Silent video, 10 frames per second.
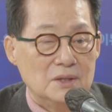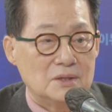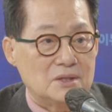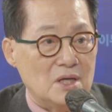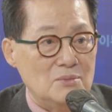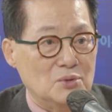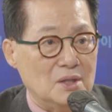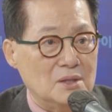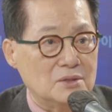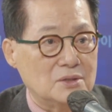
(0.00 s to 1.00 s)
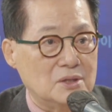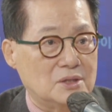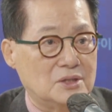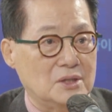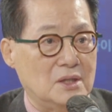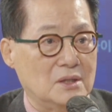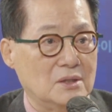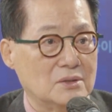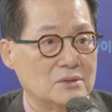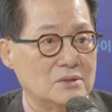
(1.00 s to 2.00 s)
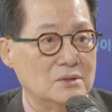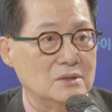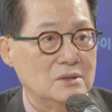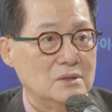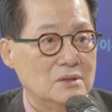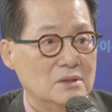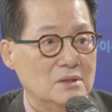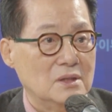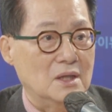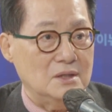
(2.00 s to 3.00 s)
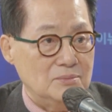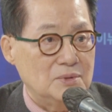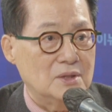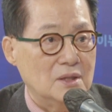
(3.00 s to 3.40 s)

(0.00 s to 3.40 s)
잘못한 것을 지적하는 것은 아닙니다.